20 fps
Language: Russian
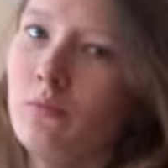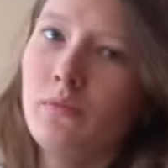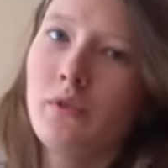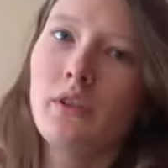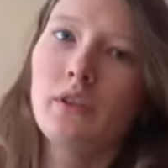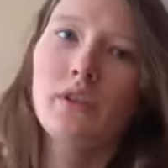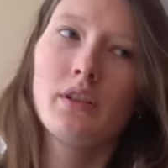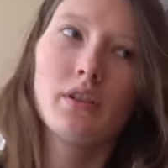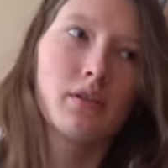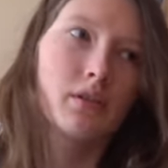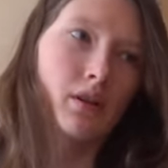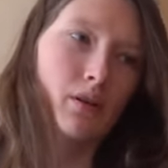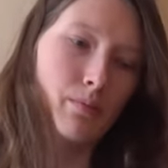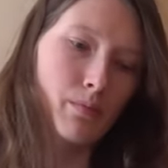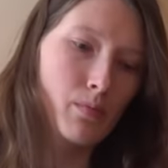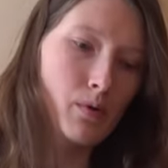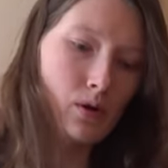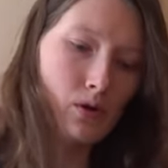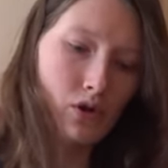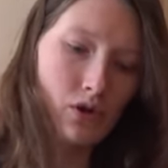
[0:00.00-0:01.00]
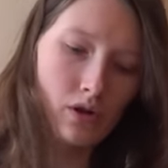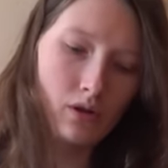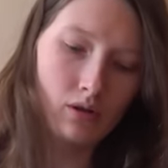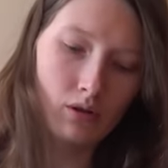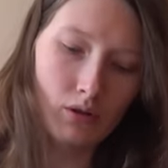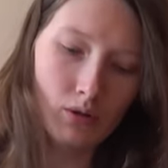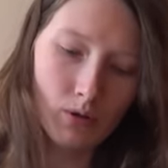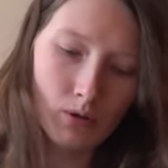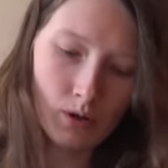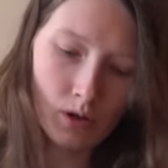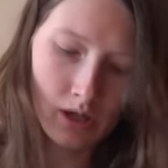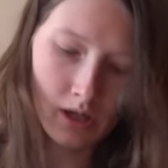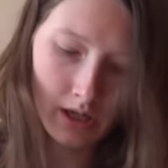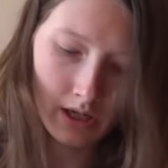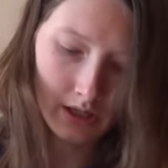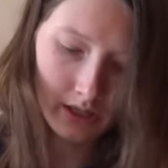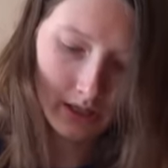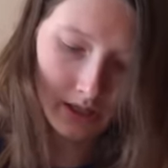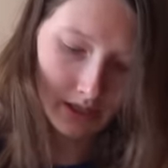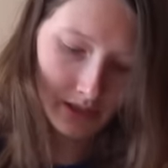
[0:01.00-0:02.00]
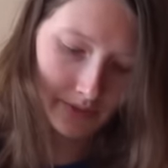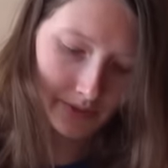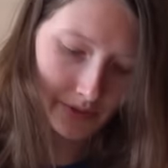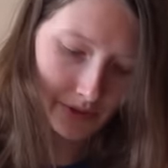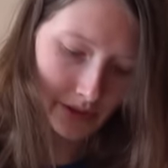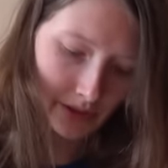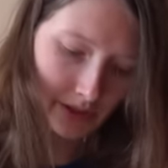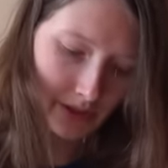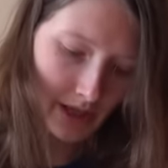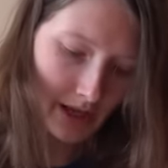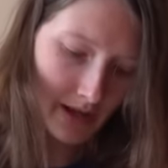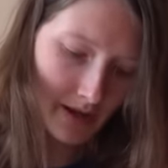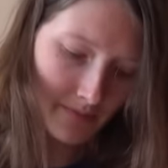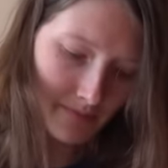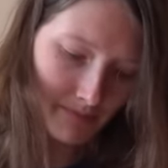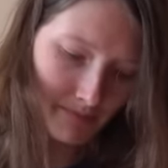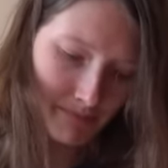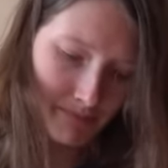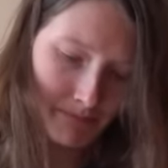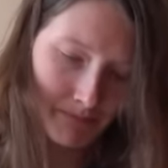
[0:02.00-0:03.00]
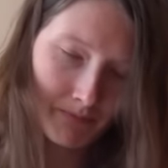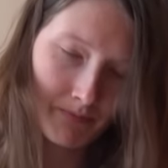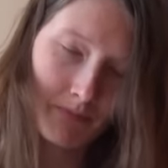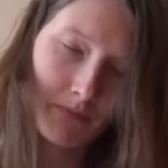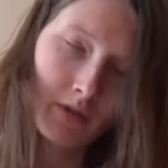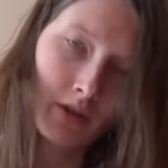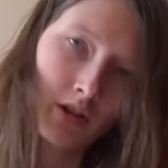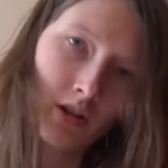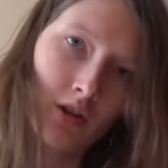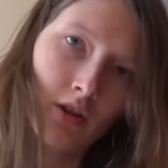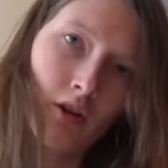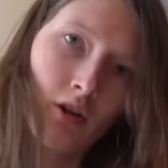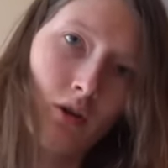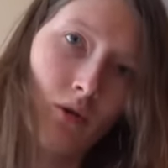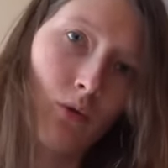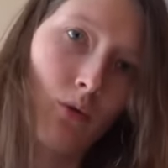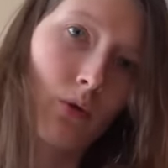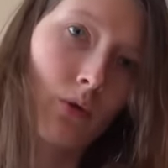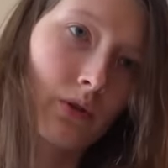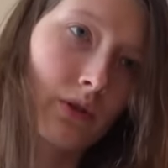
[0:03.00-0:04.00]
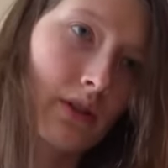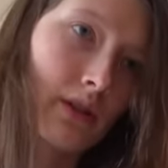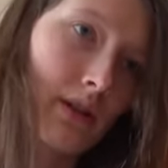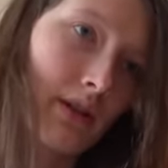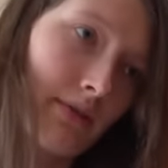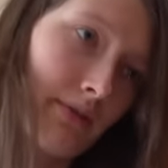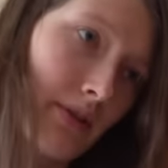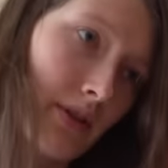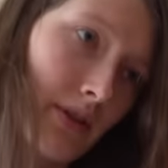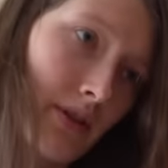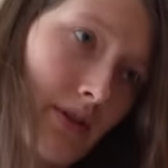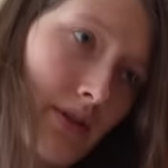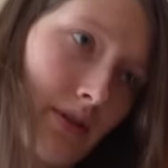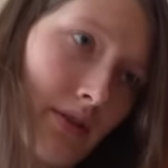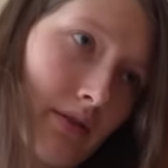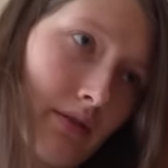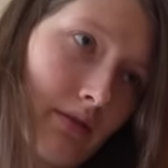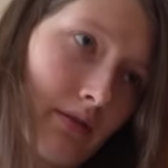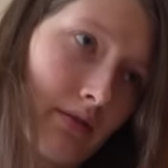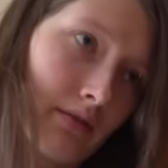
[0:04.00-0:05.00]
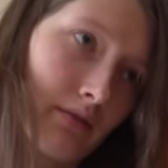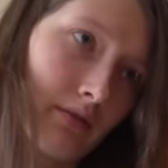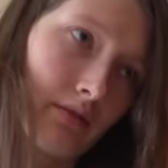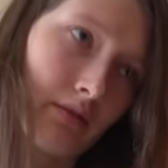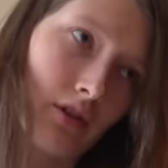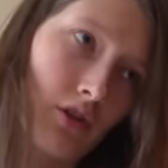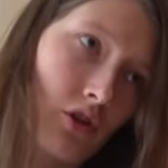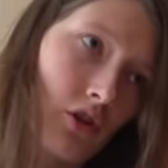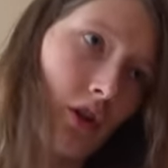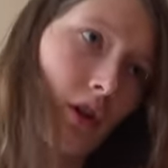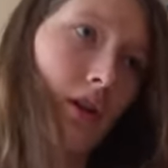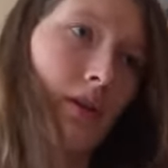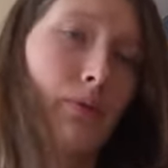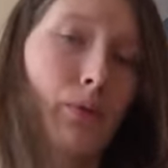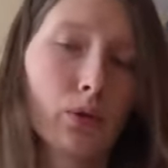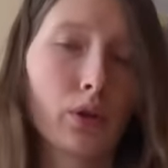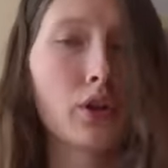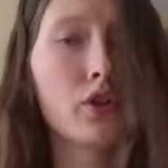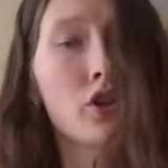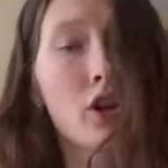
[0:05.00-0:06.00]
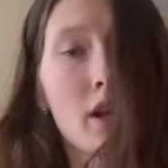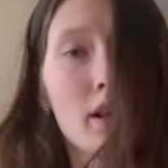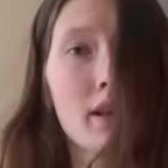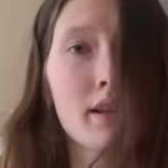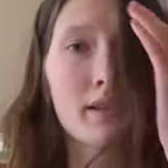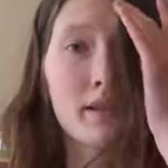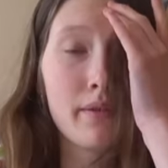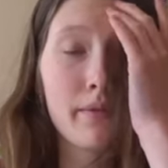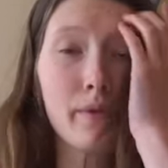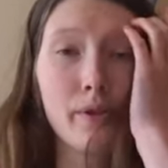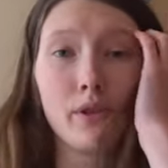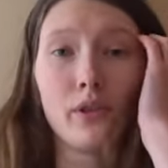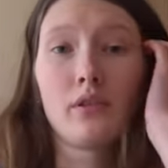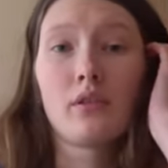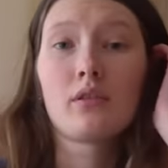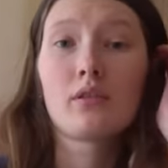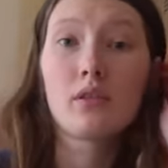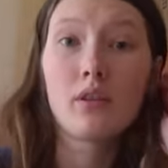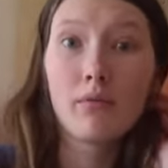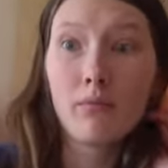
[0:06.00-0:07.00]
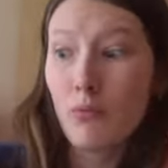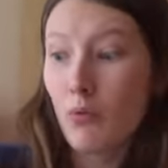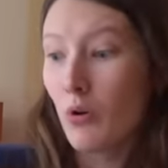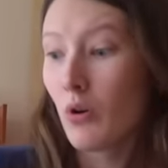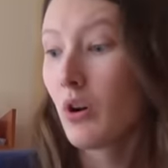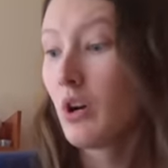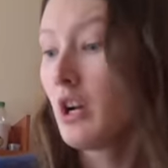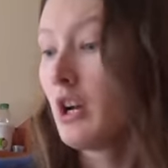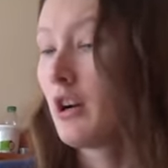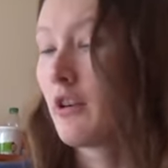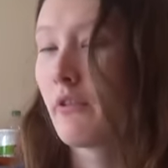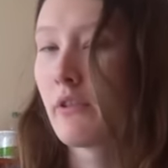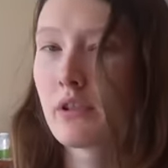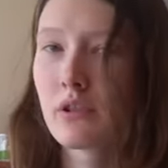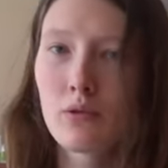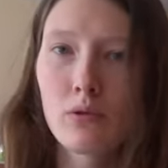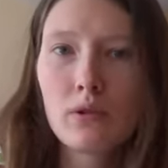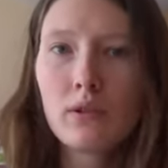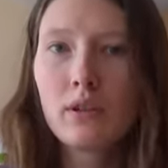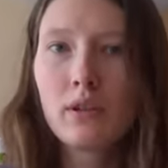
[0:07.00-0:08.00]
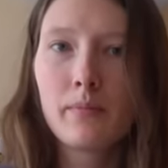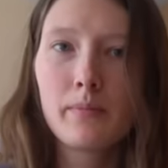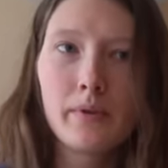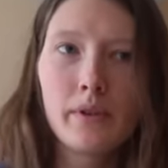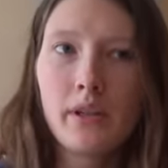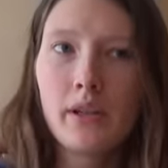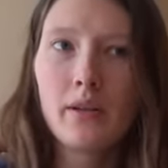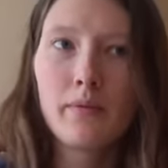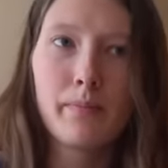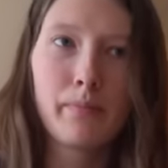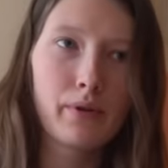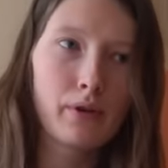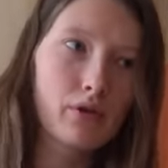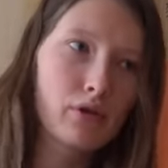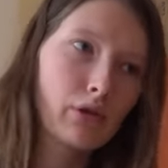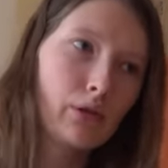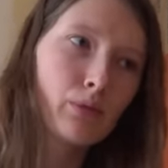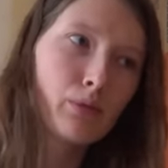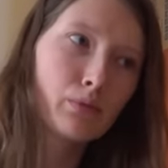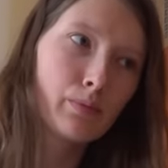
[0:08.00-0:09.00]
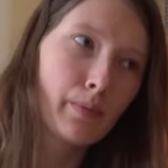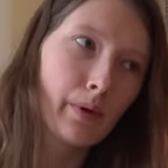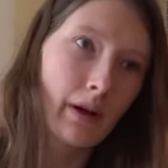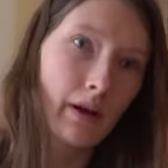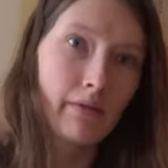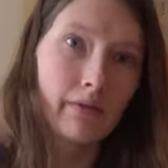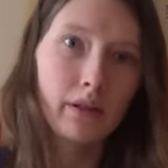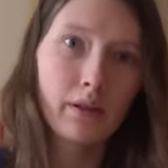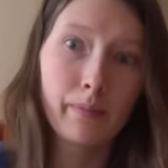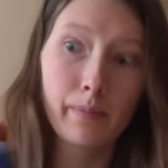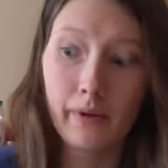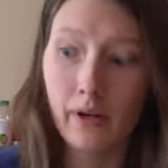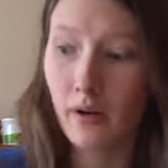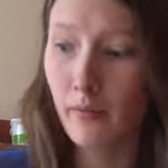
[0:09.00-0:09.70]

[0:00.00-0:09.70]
у меня день рабочий, но, как и всегда, он зависит точнее его начало зависит от того, во сколько мне пришлют правки по